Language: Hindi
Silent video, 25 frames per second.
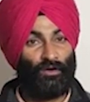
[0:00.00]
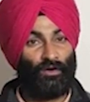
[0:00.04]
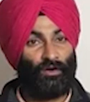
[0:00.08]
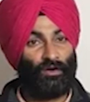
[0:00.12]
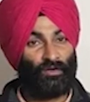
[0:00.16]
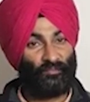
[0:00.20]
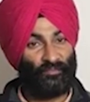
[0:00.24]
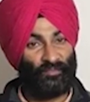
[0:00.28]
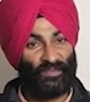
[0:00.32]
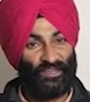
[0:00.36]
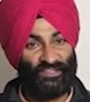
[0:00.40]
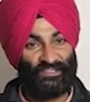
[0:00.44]

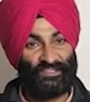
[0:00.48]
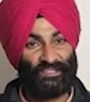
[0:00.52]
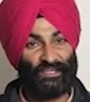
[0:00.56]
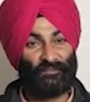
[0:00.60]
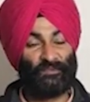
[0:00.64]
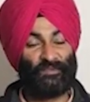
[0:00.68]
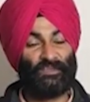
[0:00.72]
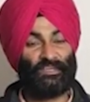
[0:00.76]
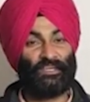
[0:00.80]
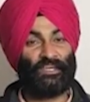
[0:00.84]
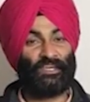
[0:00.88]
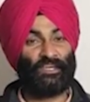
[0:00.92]
और
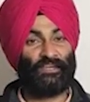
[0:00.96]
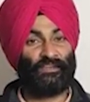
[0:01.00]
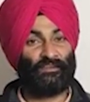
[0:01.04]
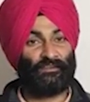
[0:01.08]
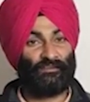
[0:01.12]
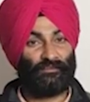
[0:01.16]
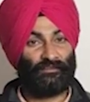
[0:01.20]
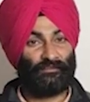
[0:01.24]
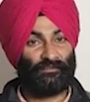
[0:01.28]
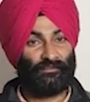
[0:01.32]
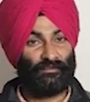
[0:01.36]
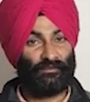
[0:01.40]
बीजेपी के
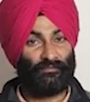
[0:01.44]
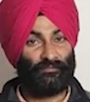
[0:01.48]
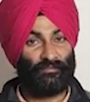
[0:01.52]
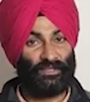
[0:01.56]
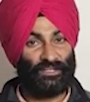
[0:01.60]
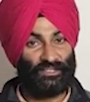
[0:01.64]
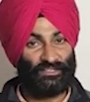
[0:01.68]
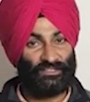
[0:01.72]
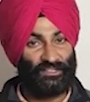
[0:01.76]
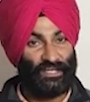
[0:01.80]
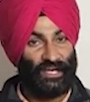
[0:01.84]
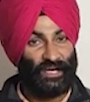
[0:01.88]

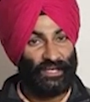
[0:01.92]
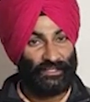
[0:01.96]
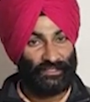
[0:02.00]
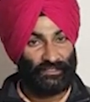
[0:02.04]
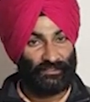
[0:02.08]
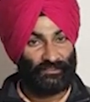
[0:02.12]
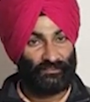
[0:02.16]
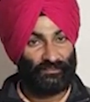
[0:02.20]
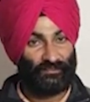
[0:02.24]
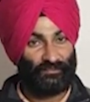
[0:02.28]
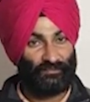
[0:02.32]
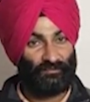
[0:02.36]

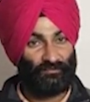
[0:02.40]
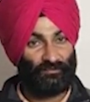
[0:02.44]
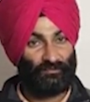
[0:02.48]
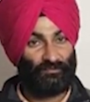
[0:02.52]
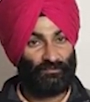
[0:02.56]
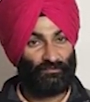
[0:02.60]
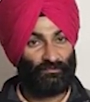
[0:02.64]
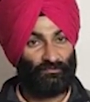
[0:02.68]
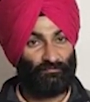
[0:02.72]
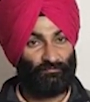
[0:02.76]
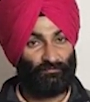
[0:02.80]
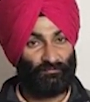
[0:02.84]
प्रचारक
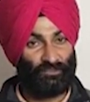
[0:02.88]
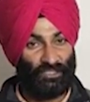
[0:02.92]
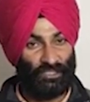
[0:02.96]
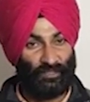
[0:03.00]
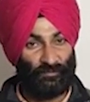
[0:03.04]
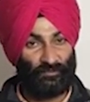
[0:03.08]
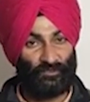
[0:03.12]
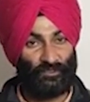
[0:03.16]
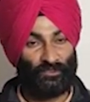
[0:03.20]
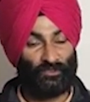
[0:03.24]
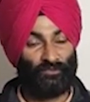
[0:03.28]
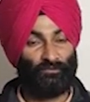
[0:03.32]

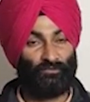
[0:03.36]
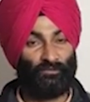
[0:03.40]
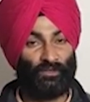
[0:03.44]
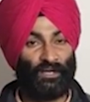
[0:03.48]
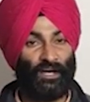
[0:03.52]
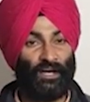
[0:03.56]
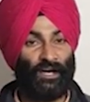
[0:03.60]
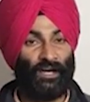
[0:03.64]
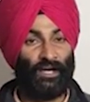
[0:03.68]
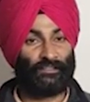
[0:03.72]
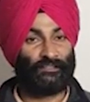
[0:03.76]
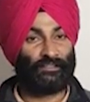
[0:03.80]
दीप सिद्धू का
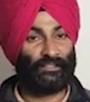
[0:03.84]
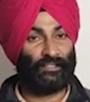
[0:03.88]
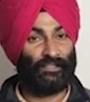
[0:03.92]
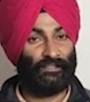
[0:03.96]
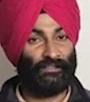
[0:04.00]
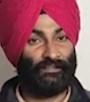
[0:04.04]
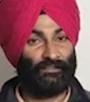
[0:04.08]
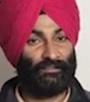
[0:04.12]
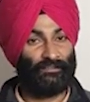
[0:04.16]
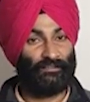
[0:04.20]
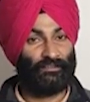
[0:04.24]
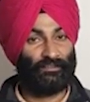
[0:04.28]
हाथ है
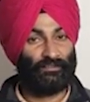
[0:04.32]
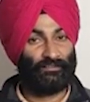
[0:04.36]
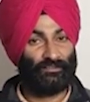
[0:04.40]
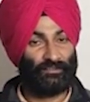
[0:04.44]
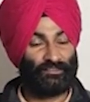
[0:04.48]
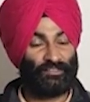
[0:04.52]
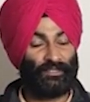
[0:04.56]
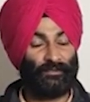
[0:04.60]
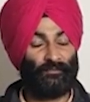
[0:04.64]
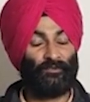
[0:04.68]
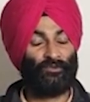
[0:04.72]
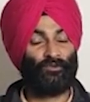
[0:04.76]
जो
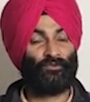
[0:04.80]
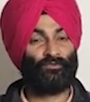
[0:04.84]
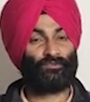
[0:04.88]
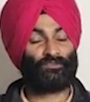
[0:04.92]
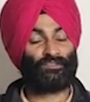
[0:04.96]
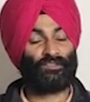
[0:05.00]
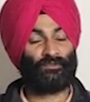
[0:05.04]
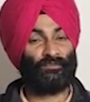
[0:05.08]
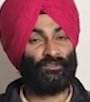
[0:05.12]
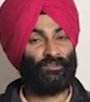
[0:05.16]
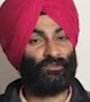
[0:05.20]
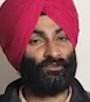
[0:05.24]
सब लोग
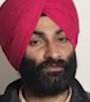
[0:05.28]
सभी